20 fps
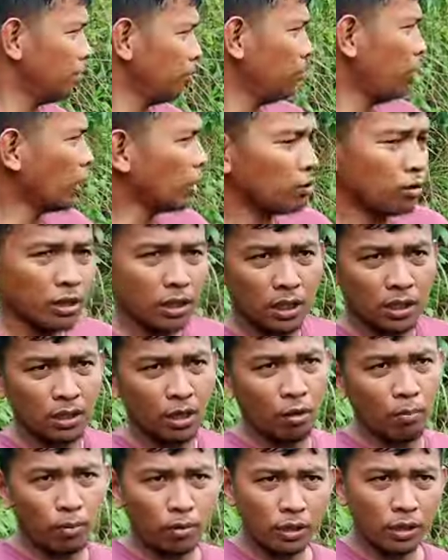Mato sa ta sa
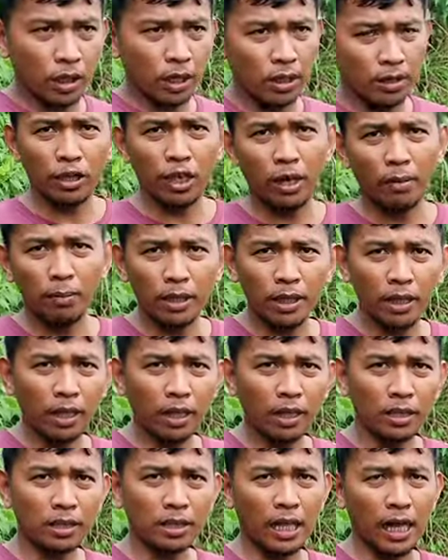ubos kay kan
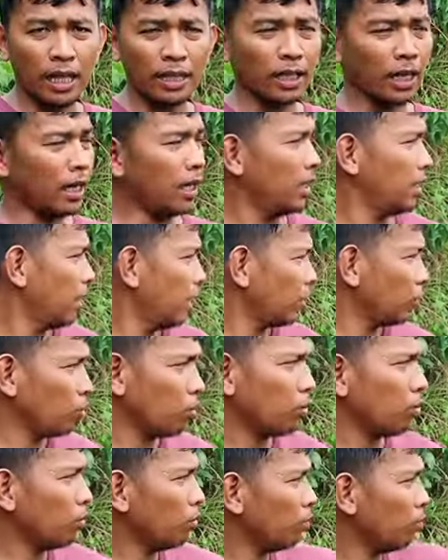batanga si tatay
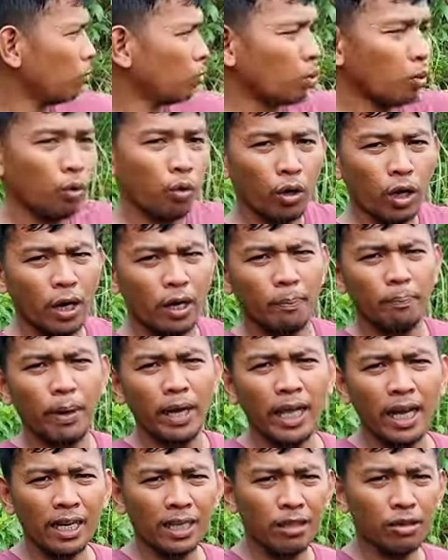atong tukurag
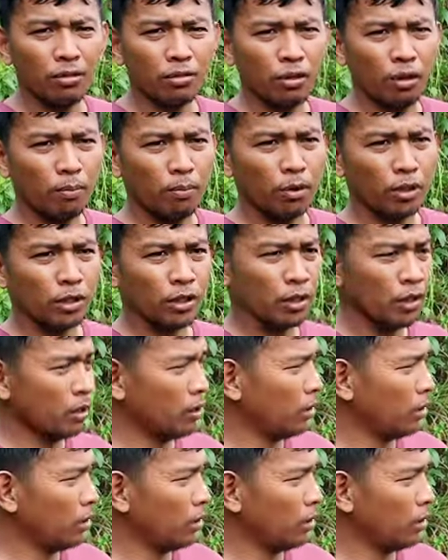payag dito sa ubos.